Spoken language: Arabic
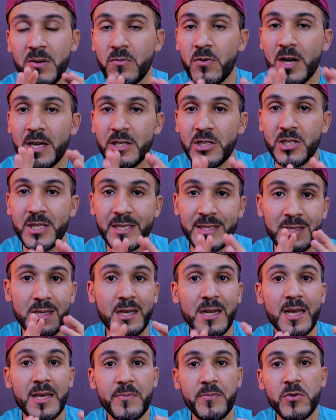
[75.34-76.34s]
معالجات
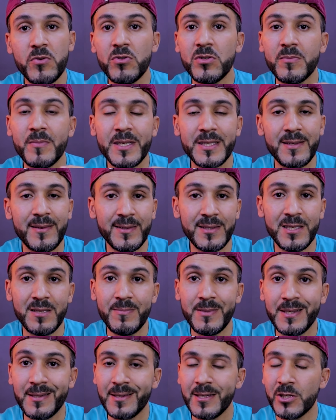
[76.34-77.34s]
الاي بي يوز ما تأتي
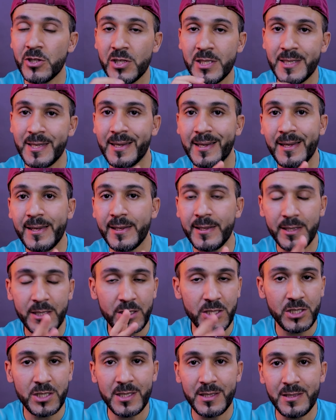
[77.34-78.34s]
بكاش صغير
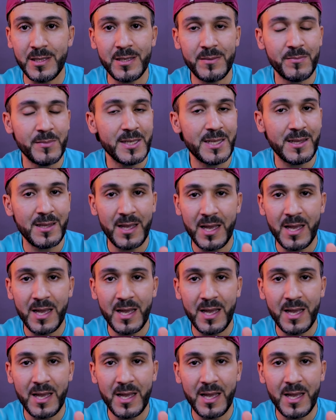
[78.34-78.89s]
جدا مثل